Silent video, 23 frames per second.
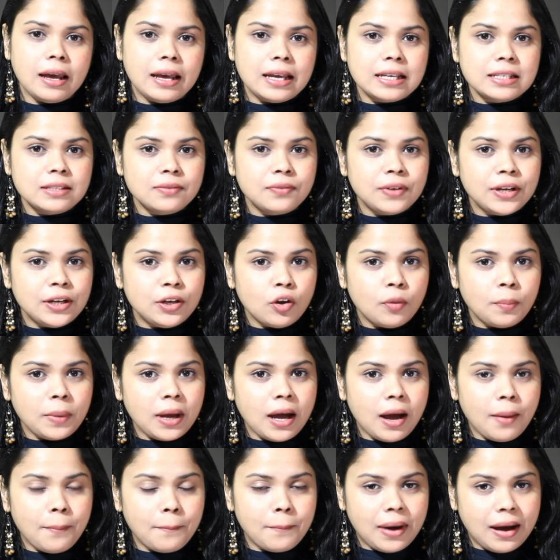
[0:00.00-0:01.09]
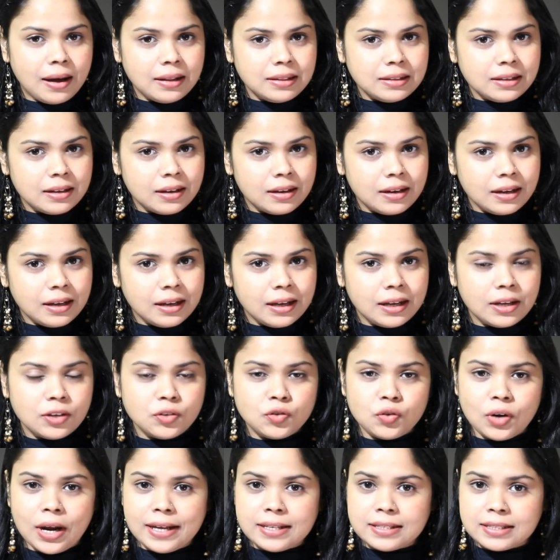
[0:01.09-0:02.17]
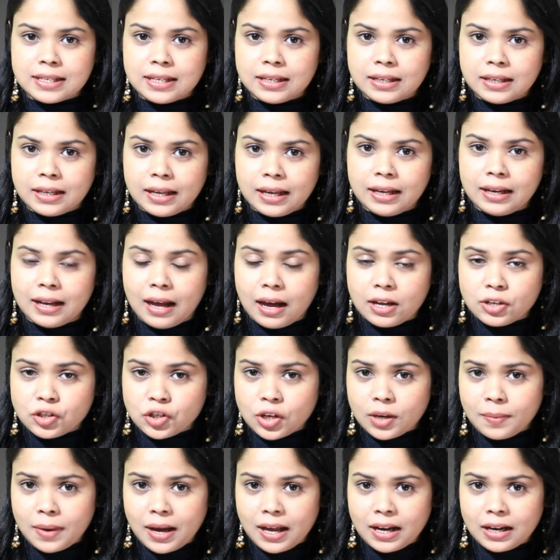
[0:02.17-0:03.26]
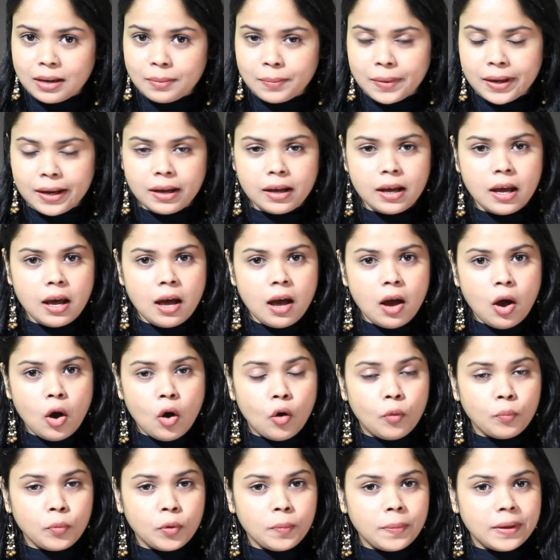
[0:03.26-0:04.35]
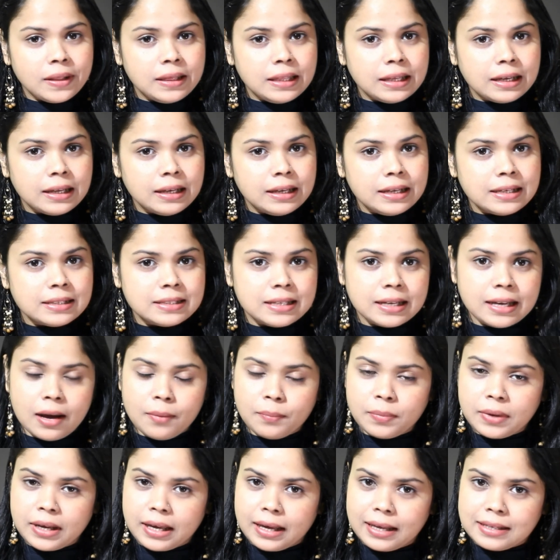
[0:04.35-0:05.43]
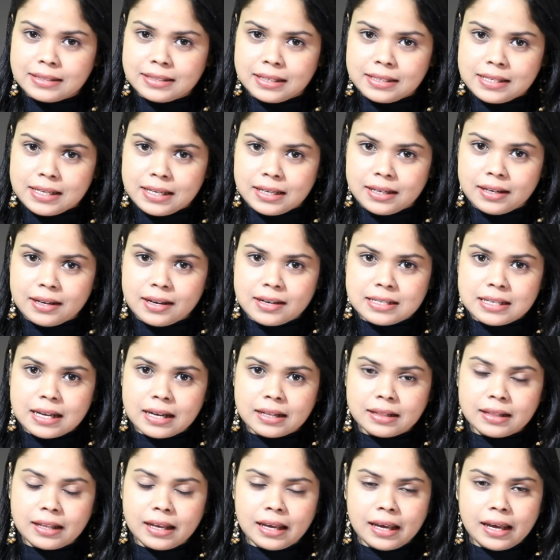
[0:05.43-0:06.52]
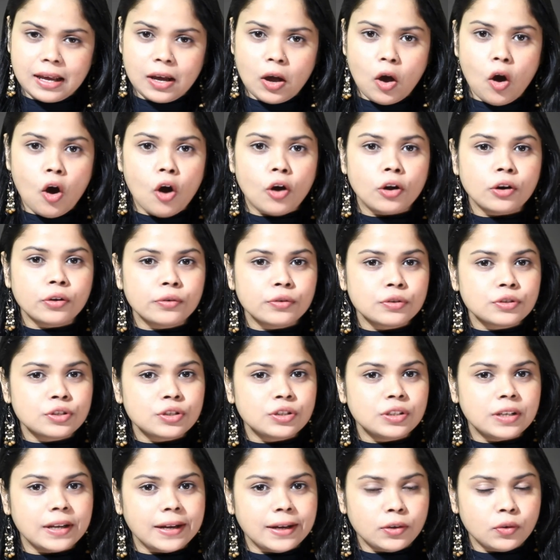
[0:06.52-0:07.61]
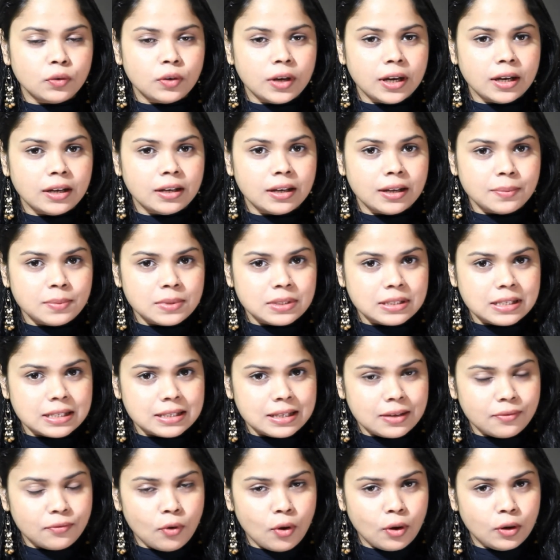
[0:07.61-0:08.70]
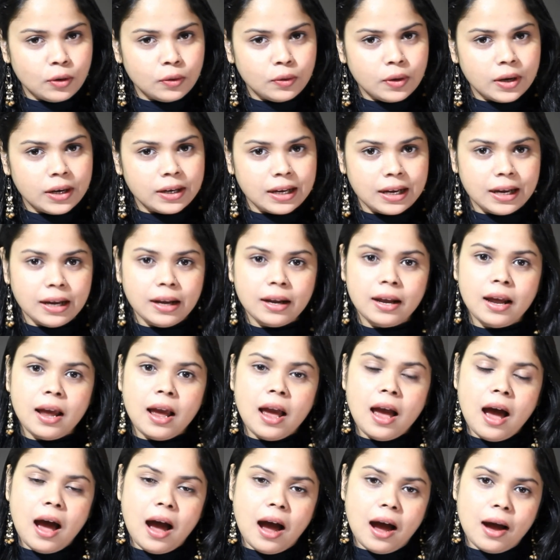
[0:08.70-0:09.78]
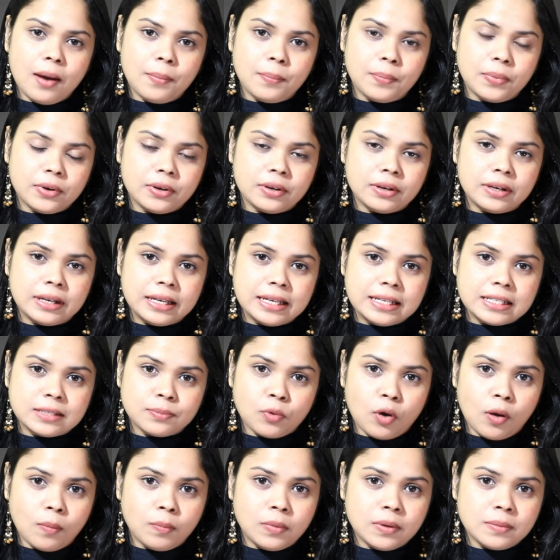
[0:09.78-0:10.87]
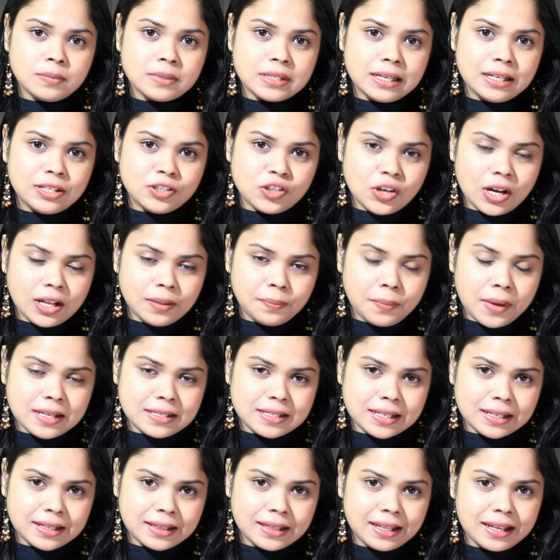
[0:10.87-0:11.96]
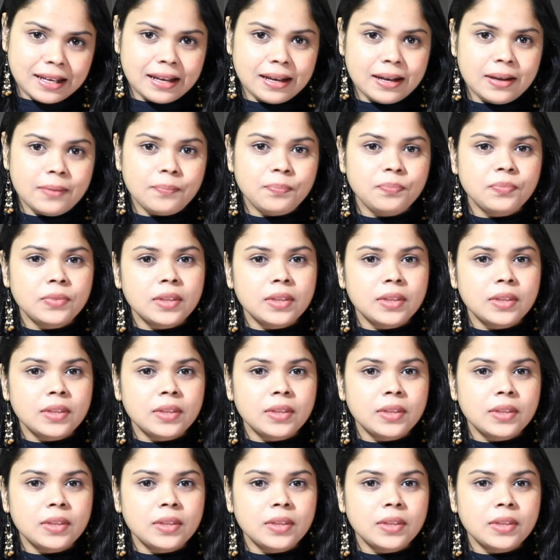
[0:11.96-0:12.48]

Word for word: इस वीडियो में हम बात करेंगे ड्राई स्किन के इलाज के बारे में होम्योपैथिकली इसे हम कैसे ठीक कर सकते हैं और कुछ डे टू डे टिप्स जिसे फॉलो करके आप इस प्रॉब्लम से निजात पा सकते हैं